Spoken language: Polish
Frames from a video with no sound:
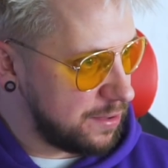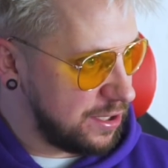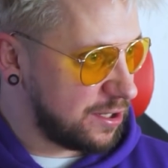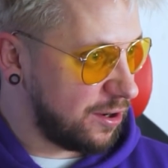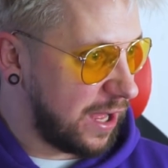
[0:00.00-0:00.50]
Mamy
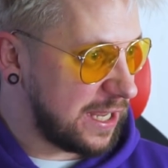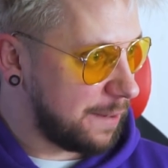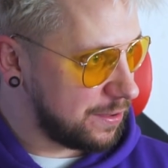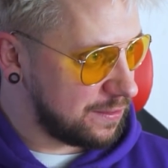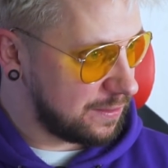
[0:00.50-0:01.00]
iglo, ale
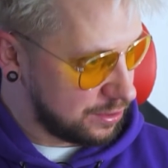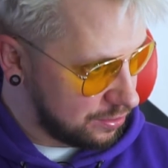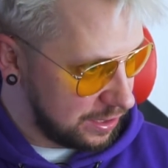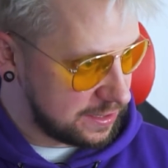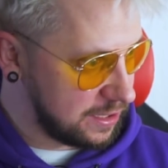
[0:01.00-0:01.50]
ja podejrzewam, że
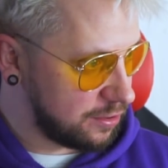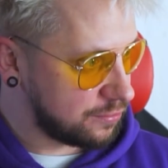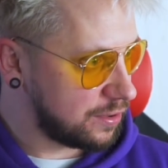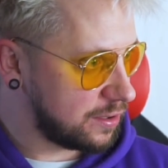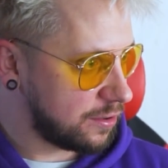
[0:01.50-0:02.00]
to nie jest iglo,
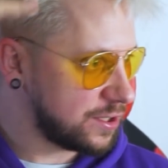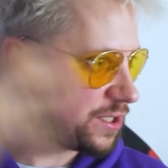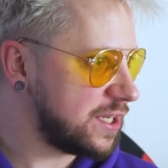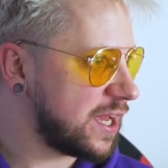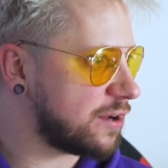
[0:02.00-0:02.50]
które...
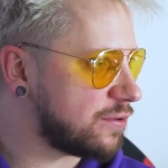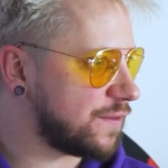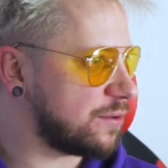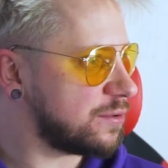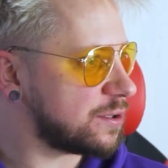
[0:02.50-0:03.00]
Chociaż nie,
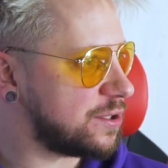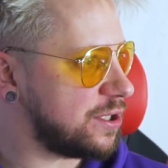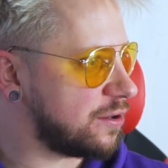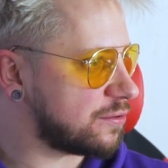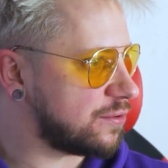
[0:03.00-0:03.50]
kurwa, to może być
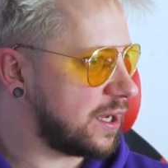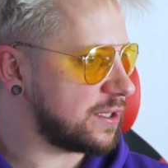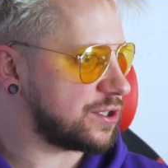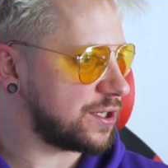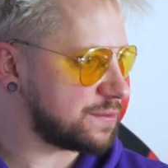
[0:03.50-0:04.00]
iglo, które
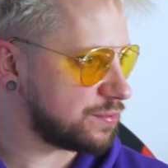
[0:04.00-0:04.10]
Agnieszka